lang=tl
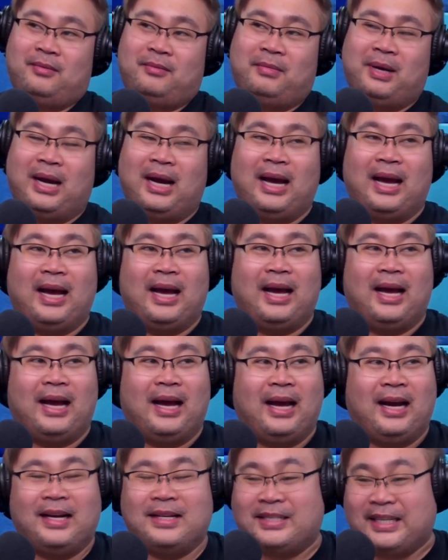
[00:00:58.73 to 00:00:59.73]
Mga
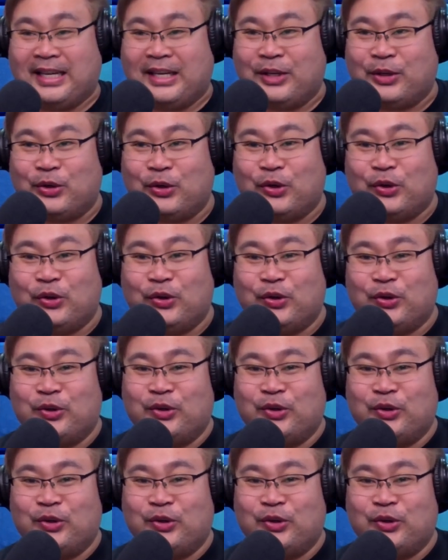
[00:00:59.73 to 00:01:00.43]
alas 5, no?